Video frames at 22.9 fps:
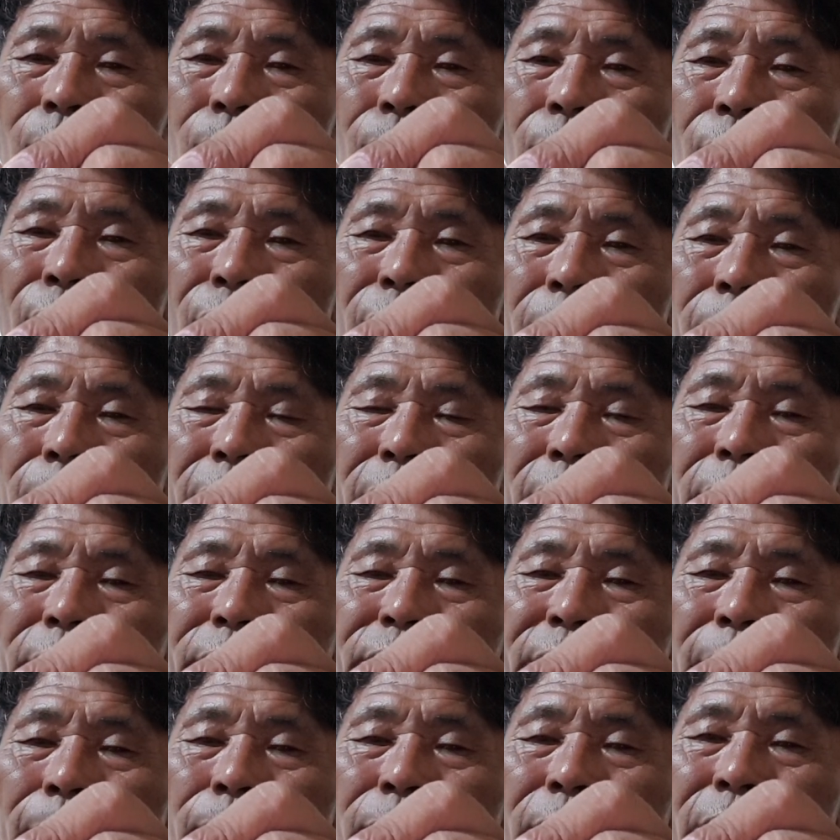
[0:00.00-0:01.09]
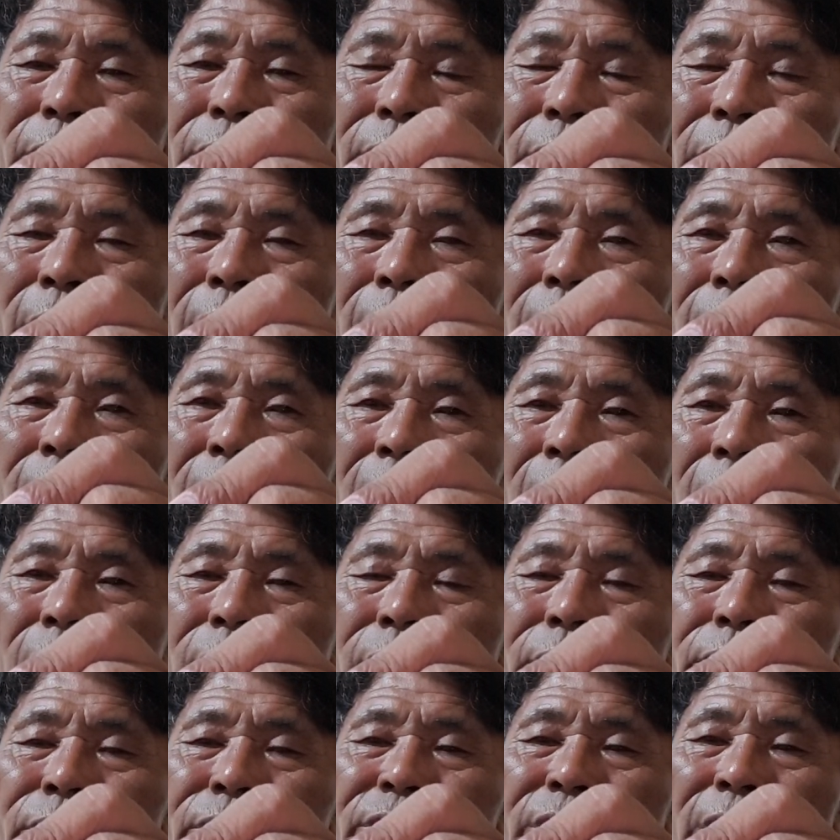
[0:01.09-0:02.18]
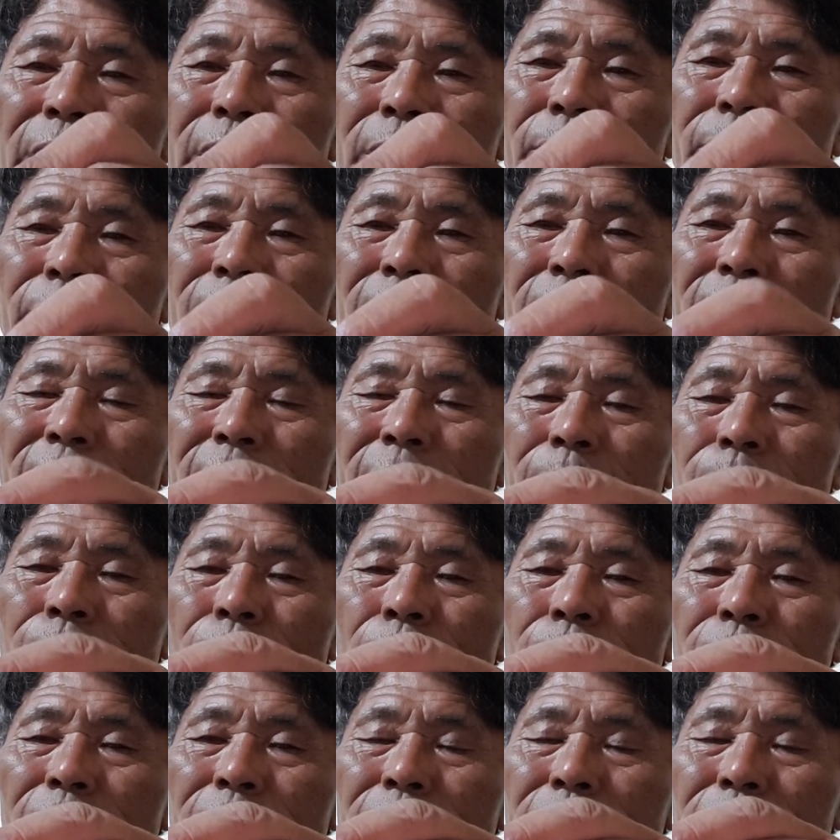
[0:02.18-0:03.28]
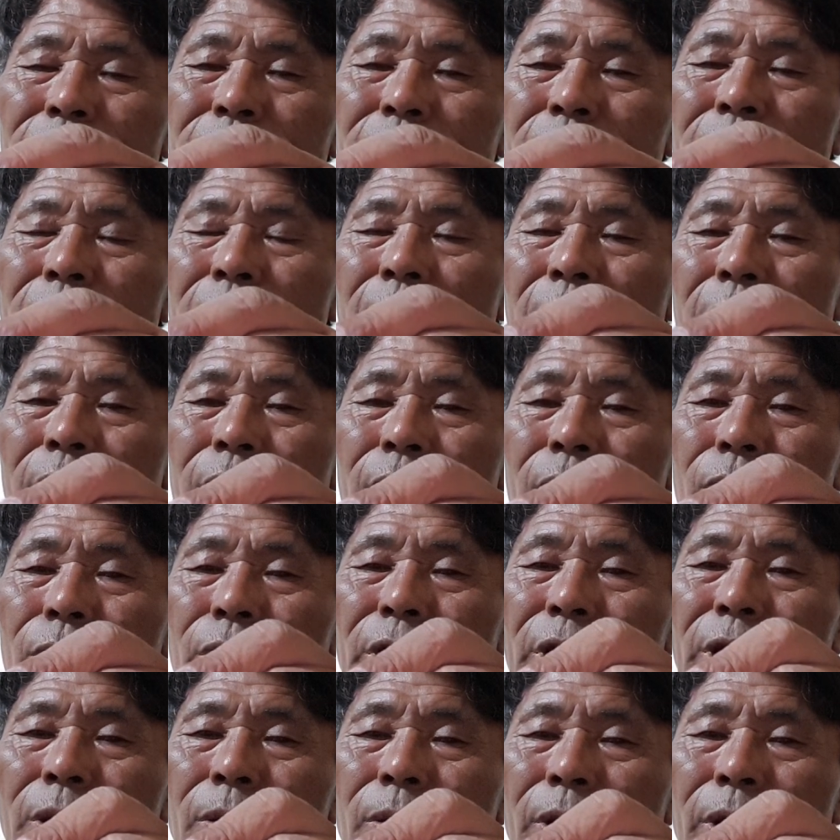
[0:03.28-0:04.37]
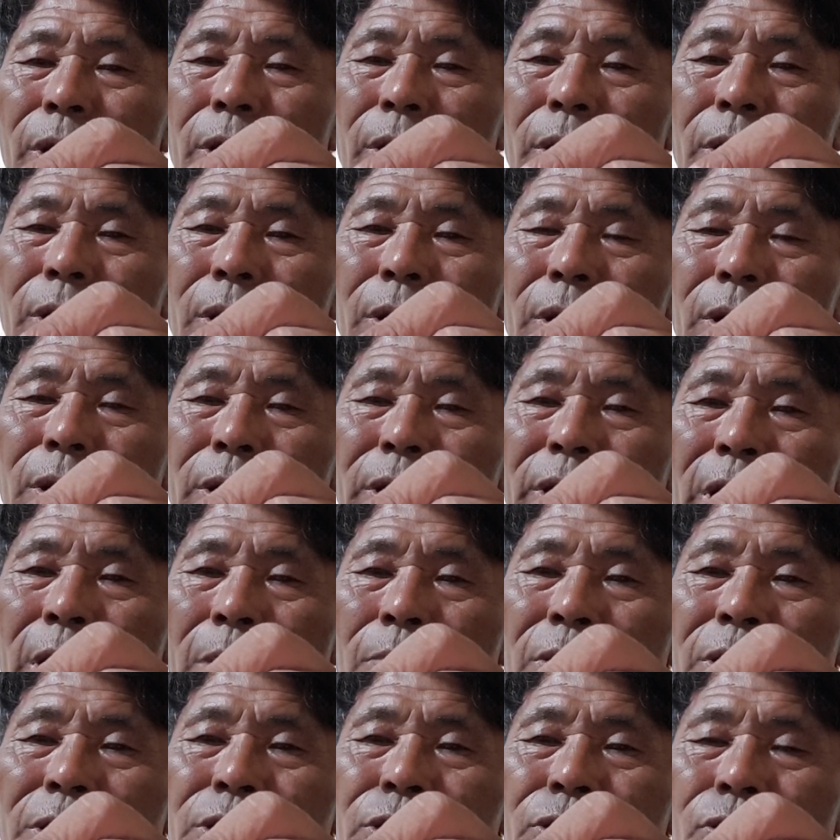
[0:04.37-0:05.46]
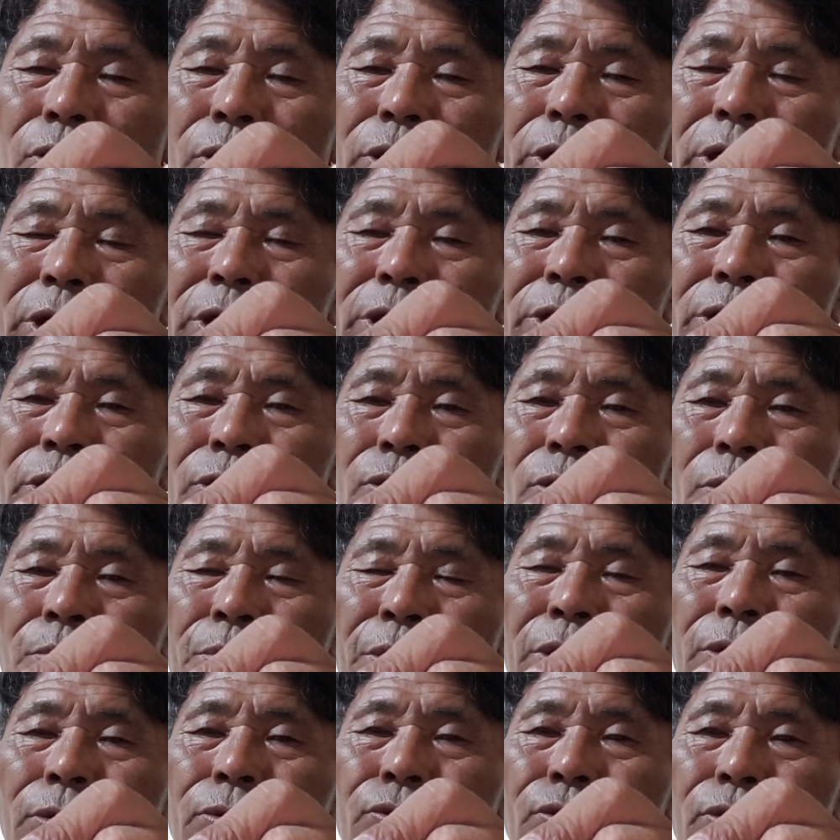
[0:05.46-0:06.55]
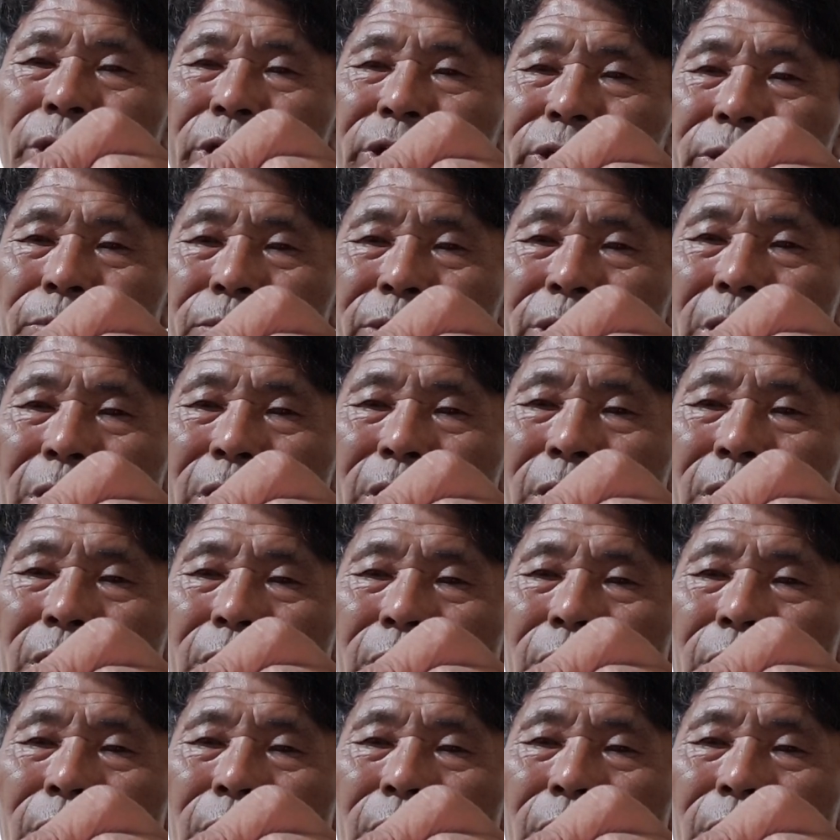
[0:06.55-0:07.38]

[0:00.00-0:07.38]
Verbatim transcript: 보레밀 잡는 카드 채비에 보면은 이 내면치로 일식으로 비울 수가 있습니다.